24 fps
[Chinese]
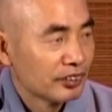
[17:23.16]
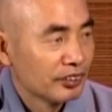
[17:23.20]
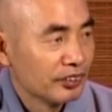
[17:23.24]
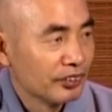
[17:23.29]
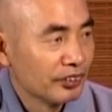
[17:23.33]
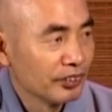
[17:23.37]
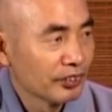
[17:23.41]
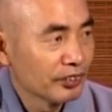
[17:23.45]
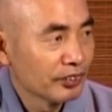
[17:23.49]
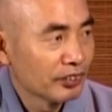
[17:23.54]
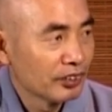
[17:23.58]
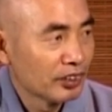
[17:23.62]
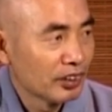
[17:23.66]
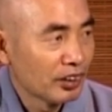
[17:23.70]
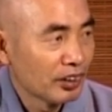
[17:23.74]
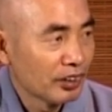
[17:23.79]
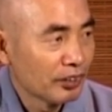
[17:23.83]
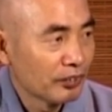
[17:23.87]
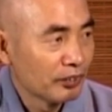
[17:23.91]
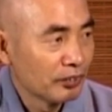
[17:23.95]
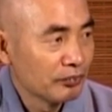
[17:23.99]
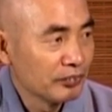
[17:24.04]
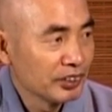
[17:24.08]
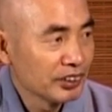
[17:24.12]
如
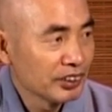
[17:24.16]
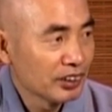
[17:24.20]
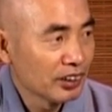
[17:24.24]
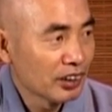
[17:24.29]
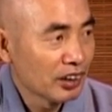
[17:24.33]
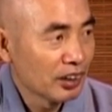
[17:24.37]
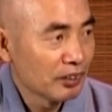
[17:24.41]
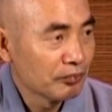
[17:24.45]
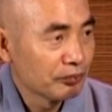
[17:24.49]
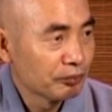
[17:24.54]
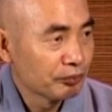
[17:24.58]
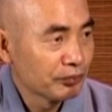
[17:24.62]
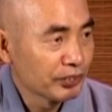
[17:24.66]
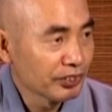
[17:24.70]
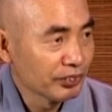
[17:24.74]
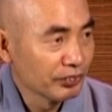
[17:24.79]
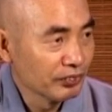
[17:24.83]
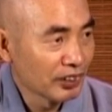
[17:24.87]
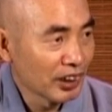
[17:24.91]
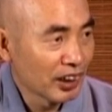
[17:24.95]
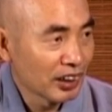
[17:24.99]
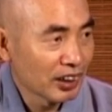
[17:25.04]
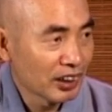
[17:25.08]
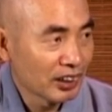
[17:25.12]
果我们觉得不
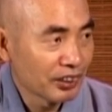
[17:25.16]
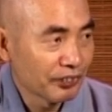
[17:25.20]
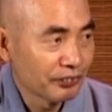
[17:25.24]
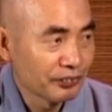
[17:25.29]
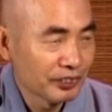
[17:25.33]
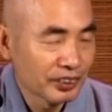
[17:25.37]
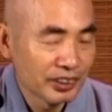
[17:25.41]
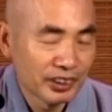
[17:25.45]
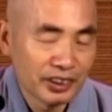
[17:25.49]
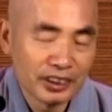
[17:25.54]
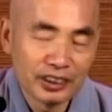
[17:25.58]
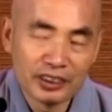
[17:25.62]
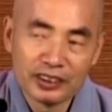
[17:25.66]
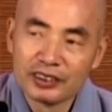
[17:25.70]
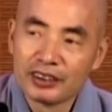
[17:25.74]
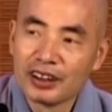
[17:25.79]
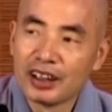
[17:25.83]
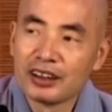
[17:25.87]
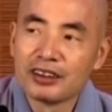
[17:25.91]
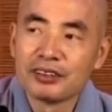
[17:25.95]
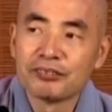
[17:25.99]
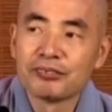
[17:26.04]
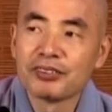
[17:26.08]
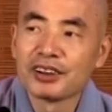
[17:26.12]
重要的东西，
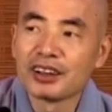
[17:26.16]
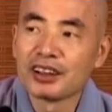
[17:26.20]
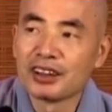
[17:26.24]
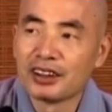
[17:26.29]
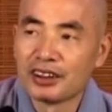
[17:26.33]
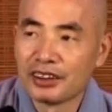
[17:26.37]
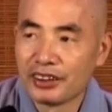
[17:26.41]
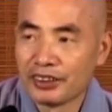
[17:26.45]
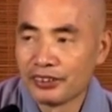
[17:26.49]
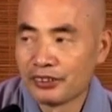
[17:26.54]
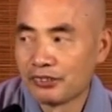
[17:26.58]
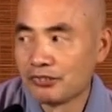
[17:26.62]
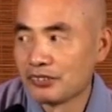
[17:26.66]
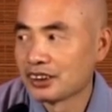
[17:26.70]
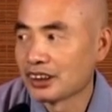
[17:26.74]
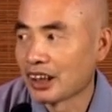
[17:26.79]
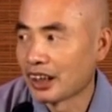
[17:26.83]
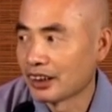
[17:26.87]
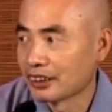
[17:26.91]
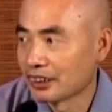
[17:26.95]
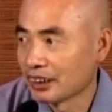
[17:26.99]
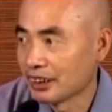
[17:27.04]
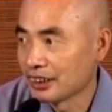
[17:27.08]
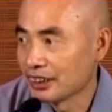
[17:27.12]
它都不可能对我们
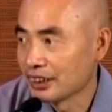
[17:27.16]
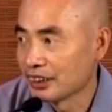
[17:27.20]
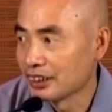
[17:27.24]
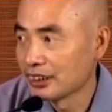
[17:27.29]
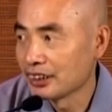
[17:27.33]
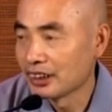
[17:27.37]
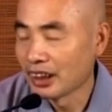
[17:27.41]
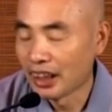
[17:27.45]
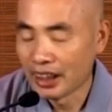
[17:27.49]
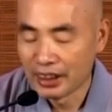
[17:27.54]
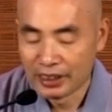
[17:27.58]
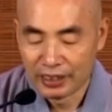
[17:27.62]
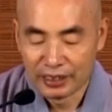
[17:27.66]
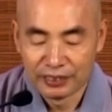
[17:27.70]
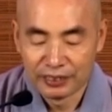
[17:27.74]
产生影响。